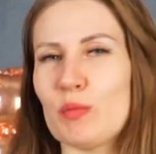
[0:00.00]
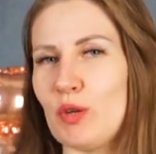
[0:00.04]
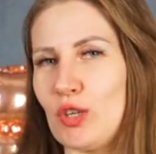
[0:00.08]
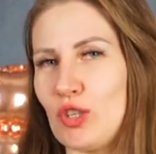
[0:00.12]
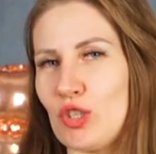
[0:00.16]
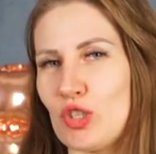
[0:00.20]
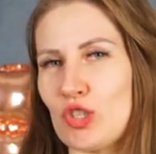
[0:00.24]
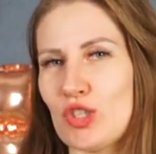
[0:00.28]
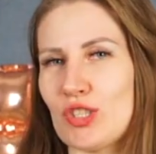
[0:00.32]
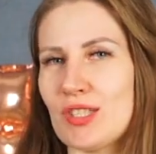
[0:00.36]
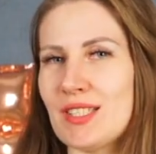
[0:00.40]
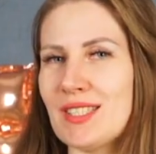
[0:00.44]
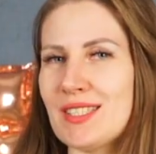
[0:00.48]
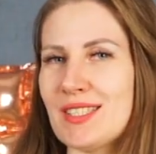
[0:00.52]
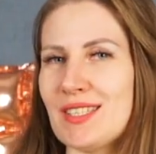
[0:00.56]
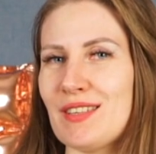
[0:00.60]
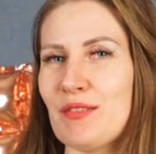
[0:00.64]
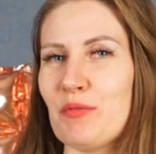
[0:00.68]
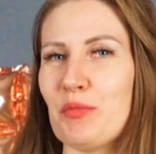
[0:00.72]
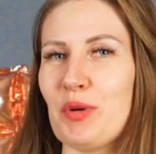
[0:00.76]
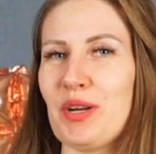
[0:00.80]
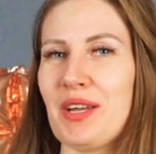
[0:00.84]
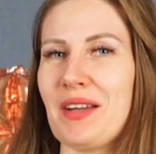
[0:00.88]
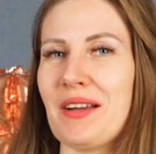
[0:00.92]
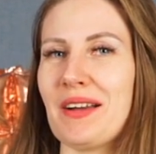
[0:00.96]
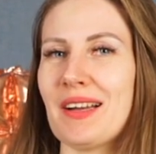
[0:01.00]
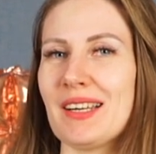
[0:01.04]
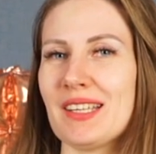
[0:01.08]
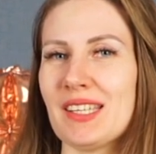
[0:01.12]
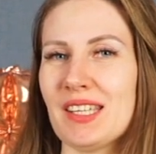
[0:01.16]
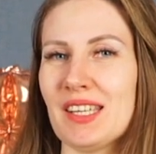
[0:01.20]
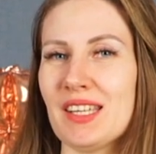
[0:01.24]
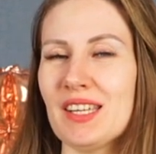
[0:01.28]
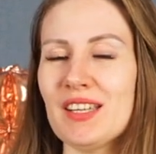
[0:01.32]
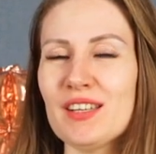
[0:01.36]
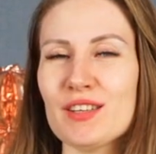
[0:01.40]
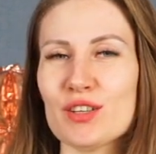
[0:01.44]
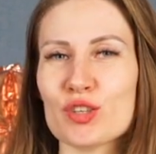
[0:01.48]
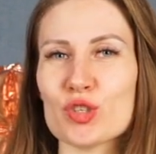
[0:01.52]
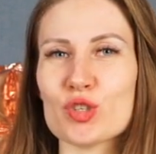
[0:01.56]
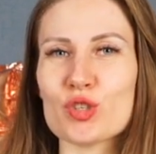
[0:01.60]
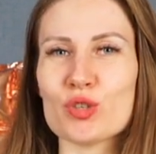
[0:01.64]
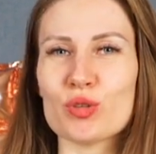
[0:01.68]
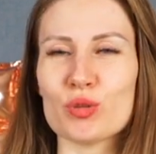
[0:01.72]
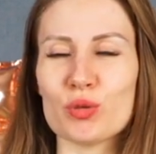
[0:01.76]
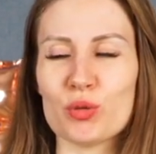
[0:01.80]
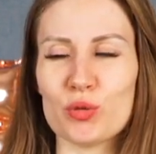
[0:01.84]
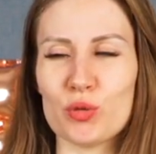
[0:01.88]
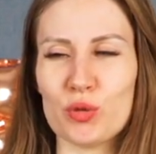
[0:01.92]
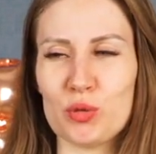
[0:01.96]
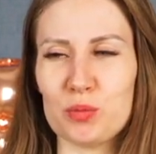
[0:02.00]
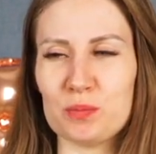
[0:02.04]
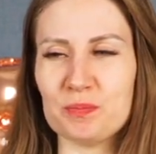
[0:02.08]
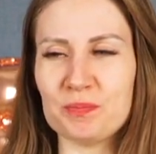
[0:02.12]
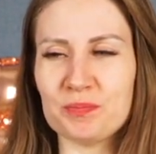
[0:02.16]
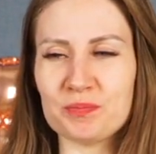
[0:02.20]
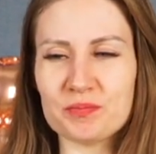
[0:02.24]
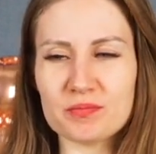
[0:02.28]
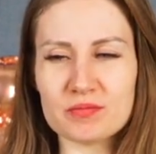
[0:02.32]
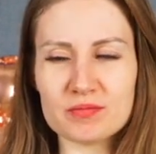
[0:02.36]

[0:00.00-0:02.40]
в моей жизни, в моей карьере, что